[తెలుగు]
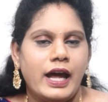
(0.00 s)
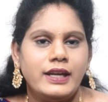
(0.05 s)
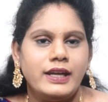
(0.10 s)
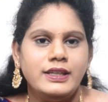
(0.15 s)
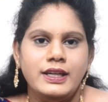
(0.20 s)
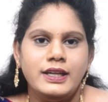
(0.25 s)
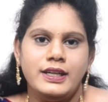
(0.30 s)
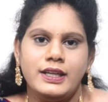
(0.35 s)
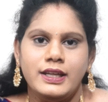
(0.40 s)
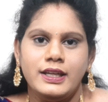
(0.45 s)

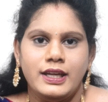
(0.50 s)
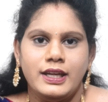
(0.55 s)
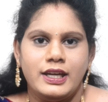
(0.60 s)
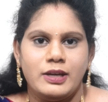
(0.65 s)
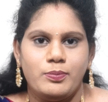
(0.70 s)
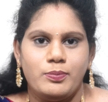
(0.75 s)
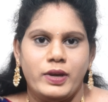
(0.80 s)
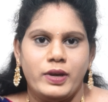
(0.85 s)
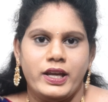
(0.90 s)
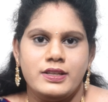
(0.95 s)
అన్నిటికీ నేను
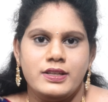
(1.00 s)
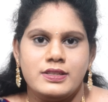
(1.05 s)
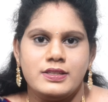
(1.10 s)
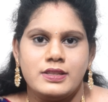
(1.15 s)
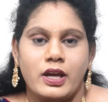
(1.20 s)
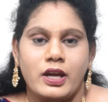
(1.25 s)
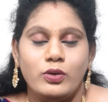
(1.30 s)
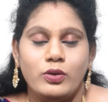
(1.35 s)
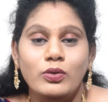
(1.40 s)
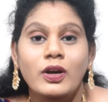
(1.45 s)
రిప్లై
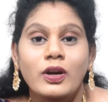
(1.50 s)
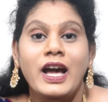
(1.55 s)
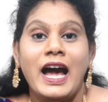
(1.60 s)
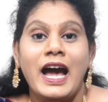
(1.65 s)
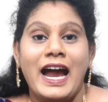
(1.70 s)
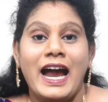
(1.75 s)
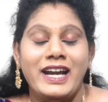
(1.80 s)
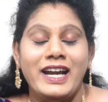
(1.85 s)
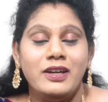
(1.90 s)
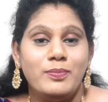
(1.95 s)
ఇస్తాను
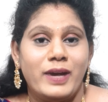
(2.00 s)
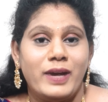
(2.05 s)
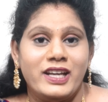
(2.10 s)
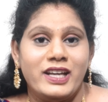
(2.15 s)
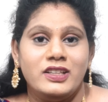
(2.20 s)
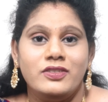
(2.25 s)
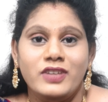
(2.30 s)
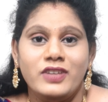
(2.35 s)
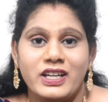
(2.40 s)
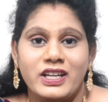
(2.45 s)
అండ్
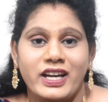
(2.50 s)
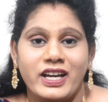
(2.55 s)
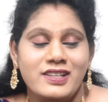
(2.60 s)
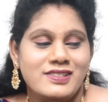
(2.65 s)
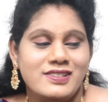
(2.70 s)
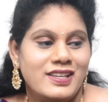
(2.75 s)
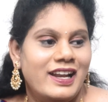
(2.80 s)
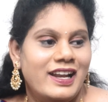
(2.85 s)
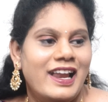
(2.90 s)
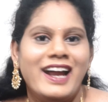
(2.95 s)
బై ద వే
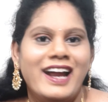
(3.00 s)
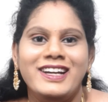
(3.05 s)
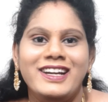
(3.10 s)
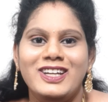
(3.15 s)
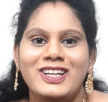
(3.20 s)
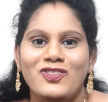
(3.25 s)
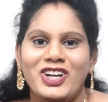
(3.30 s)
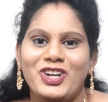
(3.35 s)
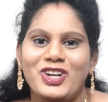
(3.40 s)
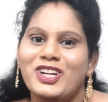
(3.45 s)
గైస్
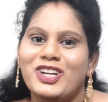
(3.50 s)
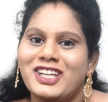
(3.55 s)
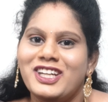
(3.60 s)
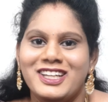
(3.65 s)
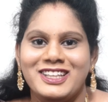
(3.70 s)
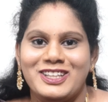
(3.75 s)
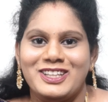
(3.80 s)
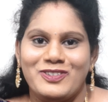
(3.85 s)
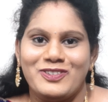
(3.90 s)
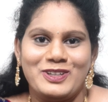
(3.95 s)
ఇలాంటి వీడియో
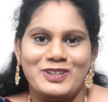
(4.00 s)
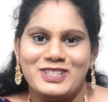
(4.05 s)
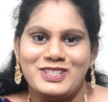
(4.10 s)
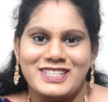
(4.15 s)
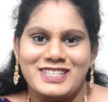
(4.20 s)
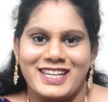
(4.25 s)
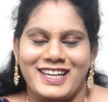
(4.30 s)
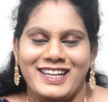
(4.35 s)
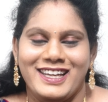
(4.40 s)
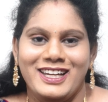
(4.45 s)
నేను ఇంతవరకు
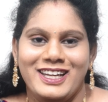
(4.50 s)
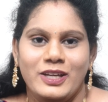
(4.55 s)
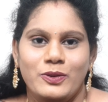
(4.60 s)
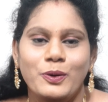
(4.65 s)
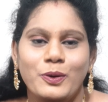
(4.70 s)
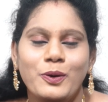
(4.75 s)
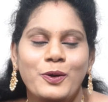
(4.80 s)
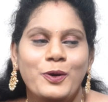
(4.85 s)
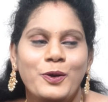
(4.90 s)
చేయలేదు